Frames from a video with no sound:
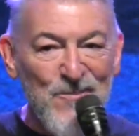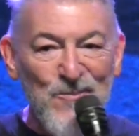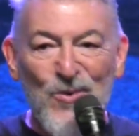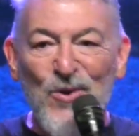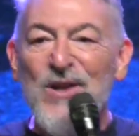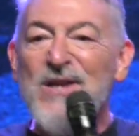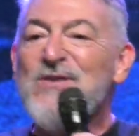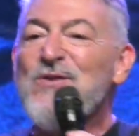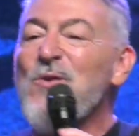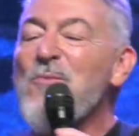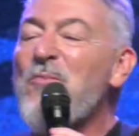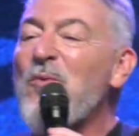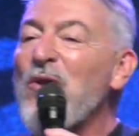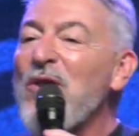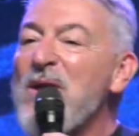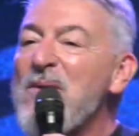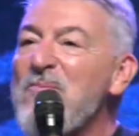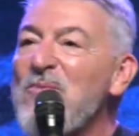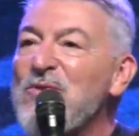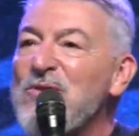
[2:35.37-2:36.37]
Por eso
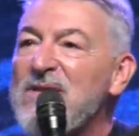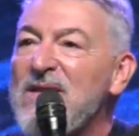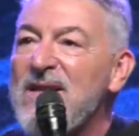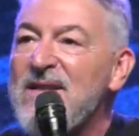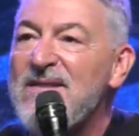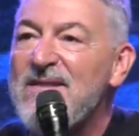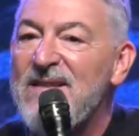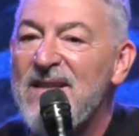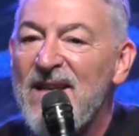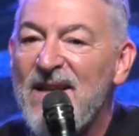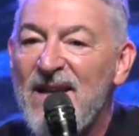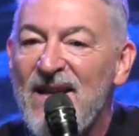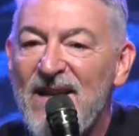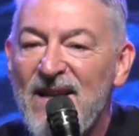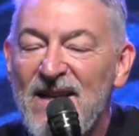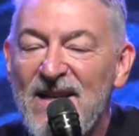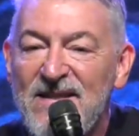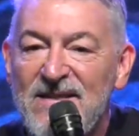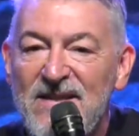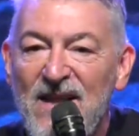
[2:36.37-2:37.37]
podemos decir
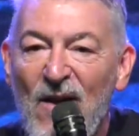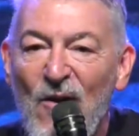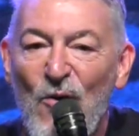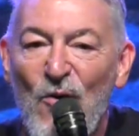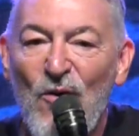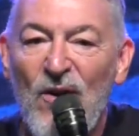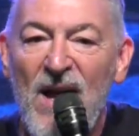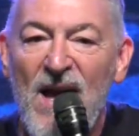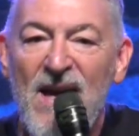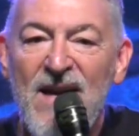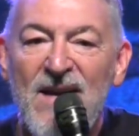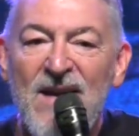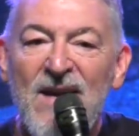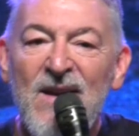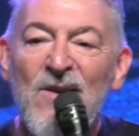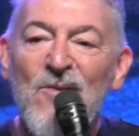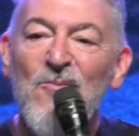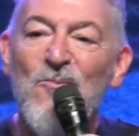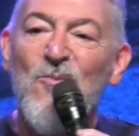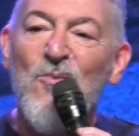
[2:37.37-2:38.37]
en esta hora,
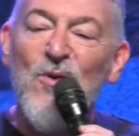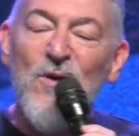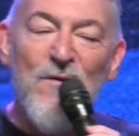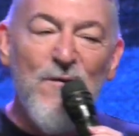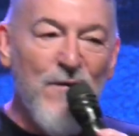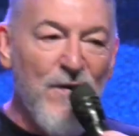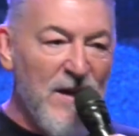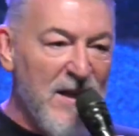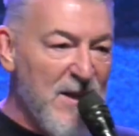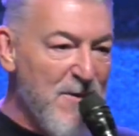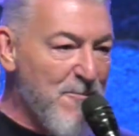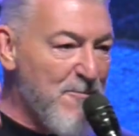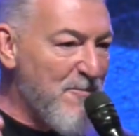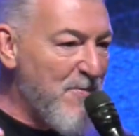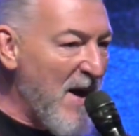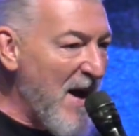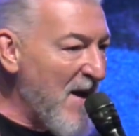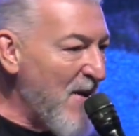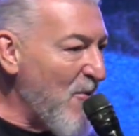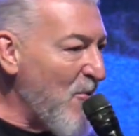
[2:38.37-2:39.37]
muy feliz
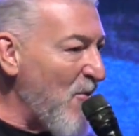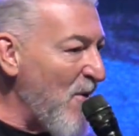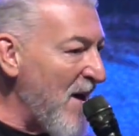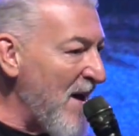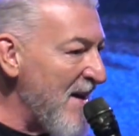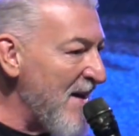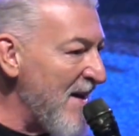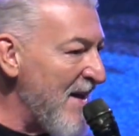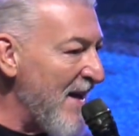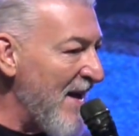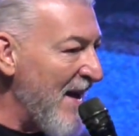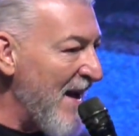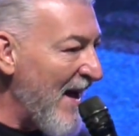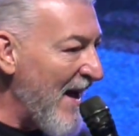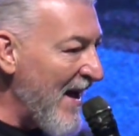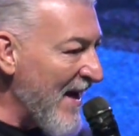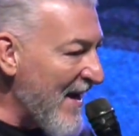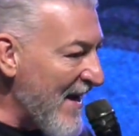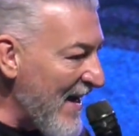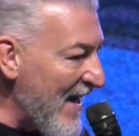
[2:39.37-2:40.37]
Pascua
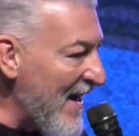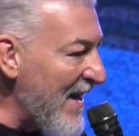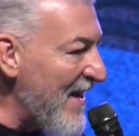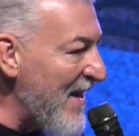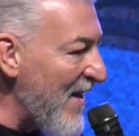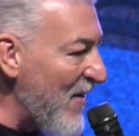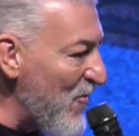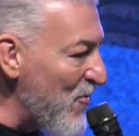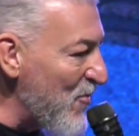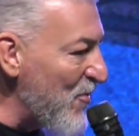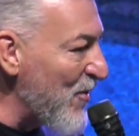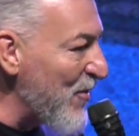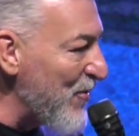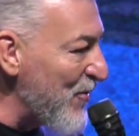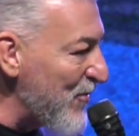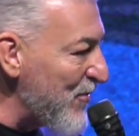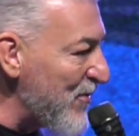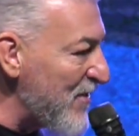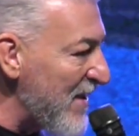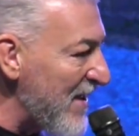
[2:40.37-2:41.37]
a cada uno
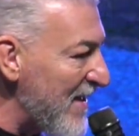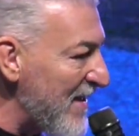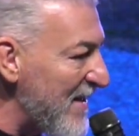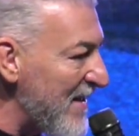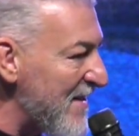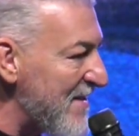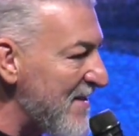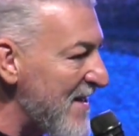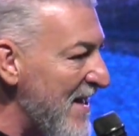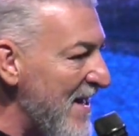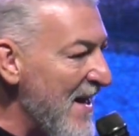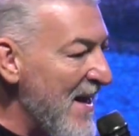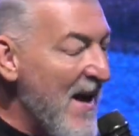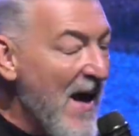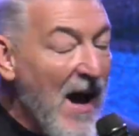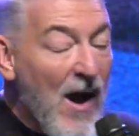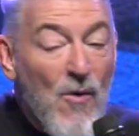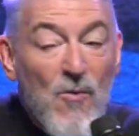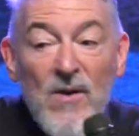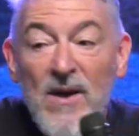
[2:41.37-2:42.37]
de ustedes.
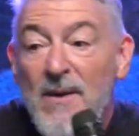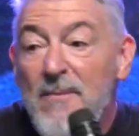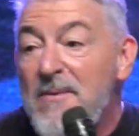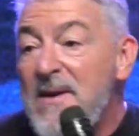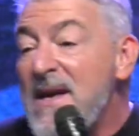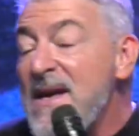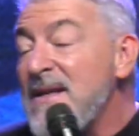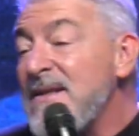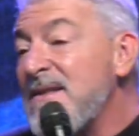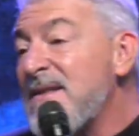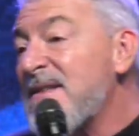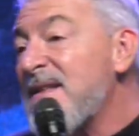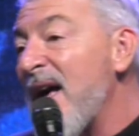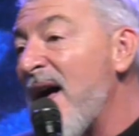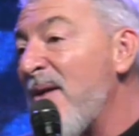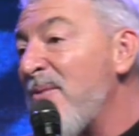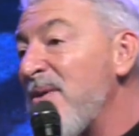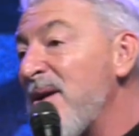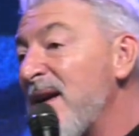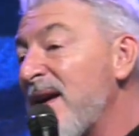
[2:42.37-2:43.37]
Aunque bien
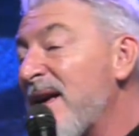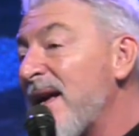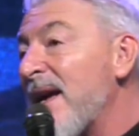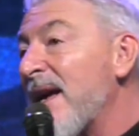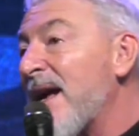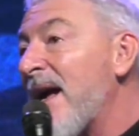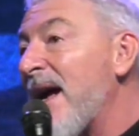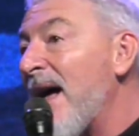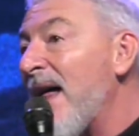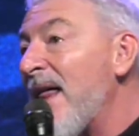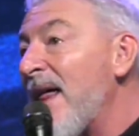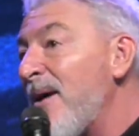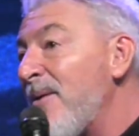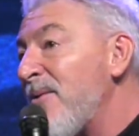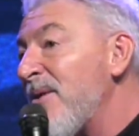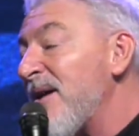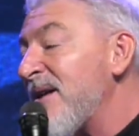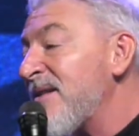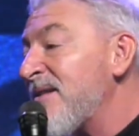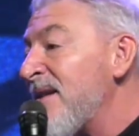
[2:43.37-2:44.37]
saben que
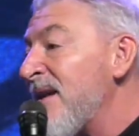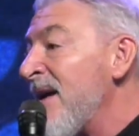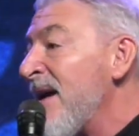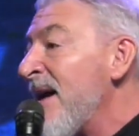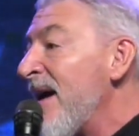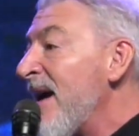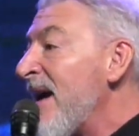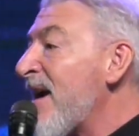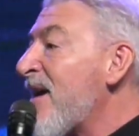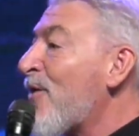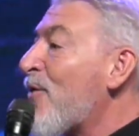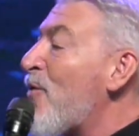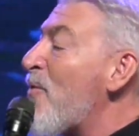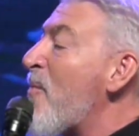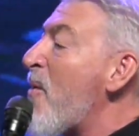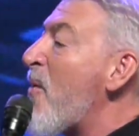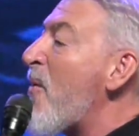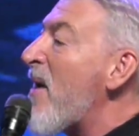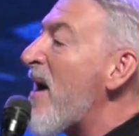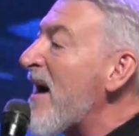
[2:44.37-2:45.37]
cada vez es
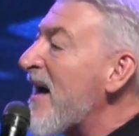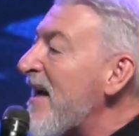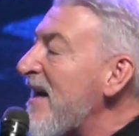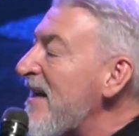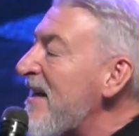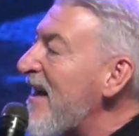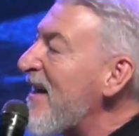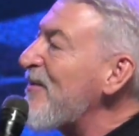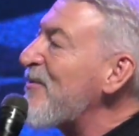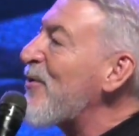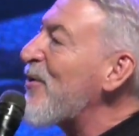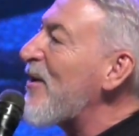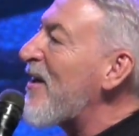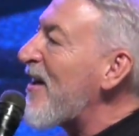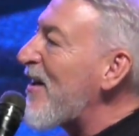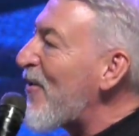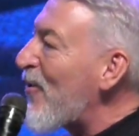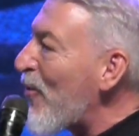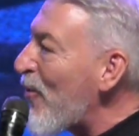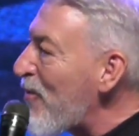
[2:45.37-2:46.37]
como va quedando en
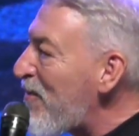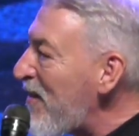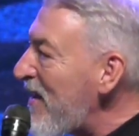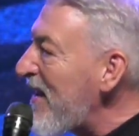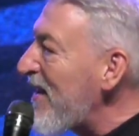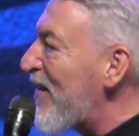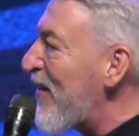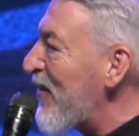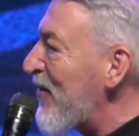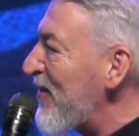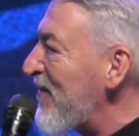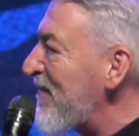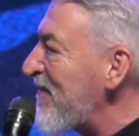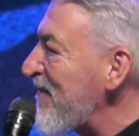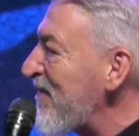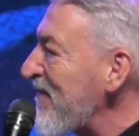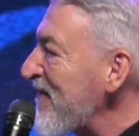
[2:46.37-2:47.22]
el olvido.